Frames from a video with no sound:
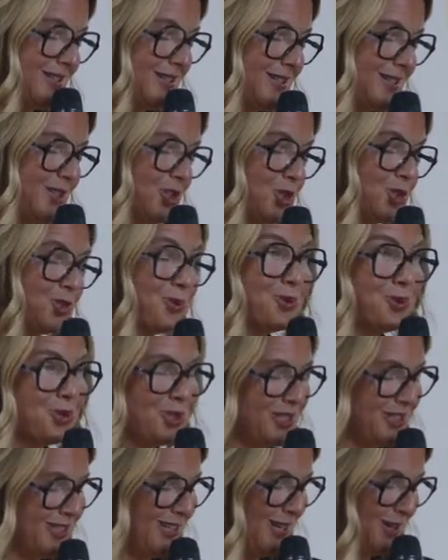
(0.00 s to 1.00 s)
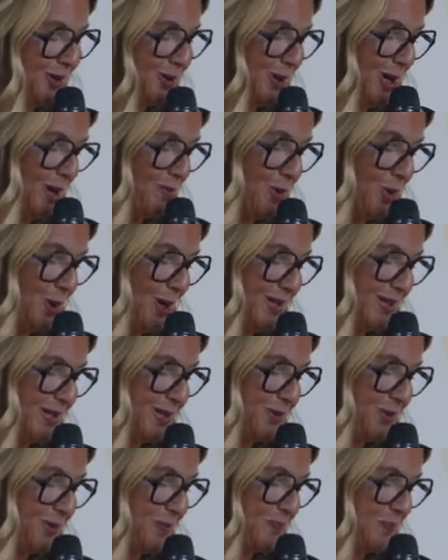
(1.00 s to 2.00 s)
des échanges et de la
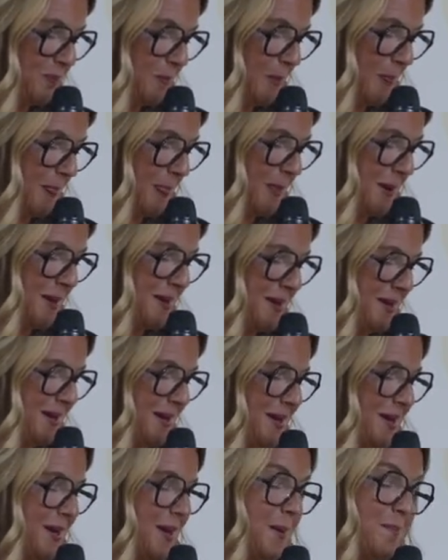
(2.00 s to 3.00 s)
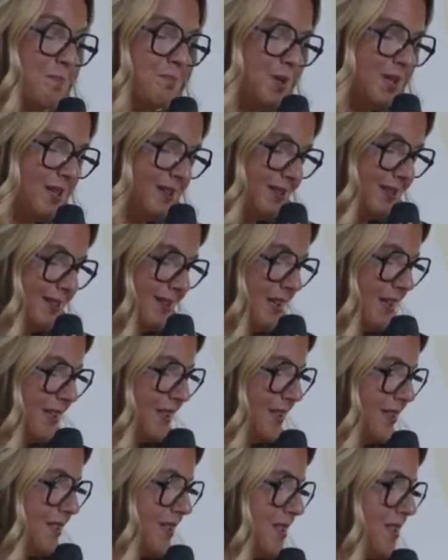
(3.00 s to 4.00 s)
collaboration. Bien que la
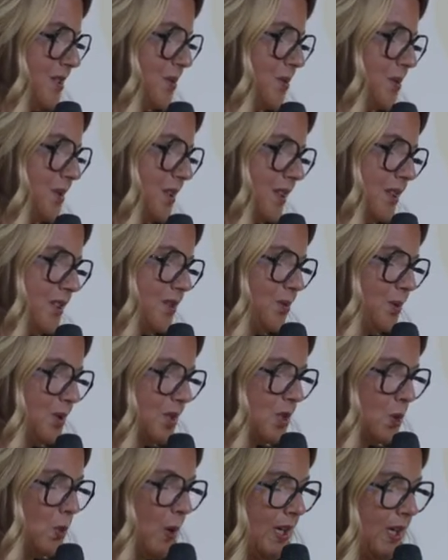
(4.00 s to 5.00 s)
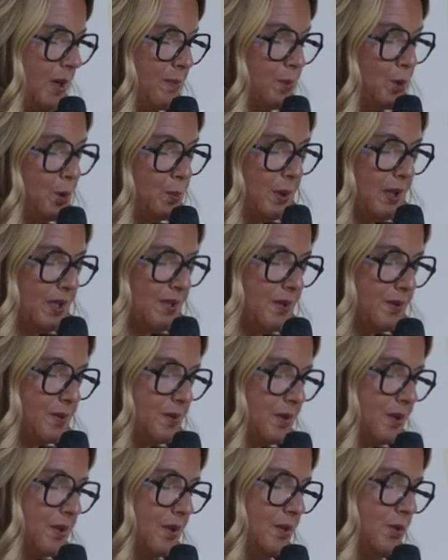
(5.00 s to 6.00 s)
question des ressources soit la plus
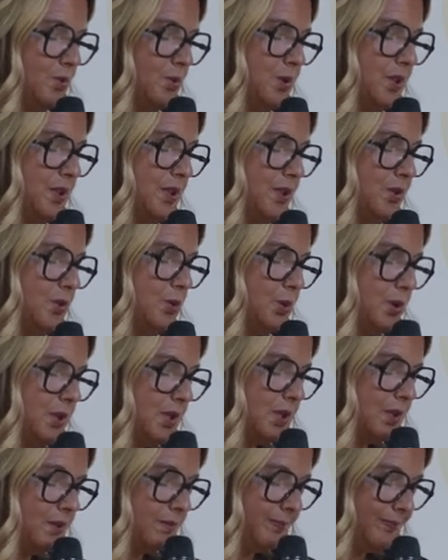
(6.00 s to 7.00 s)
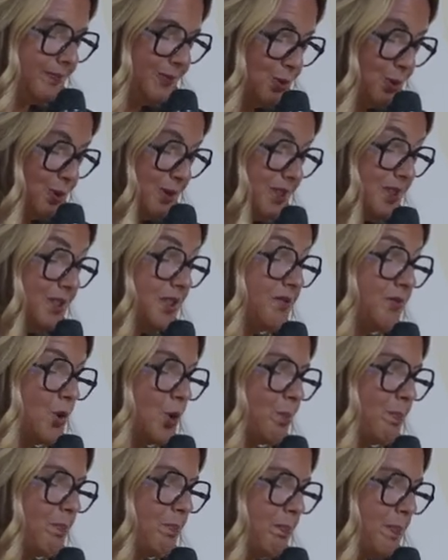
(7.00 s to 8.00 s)
pressante, nous, nous ne
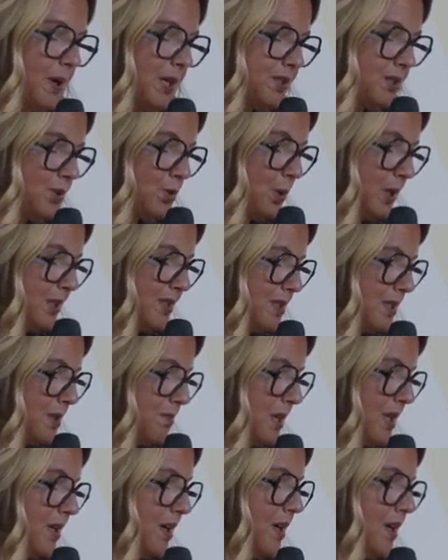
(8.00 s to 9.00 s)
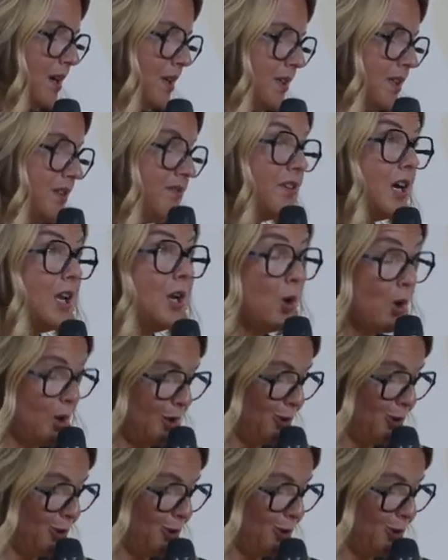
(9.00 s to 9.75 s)
devons pas sous-estimer les valeurs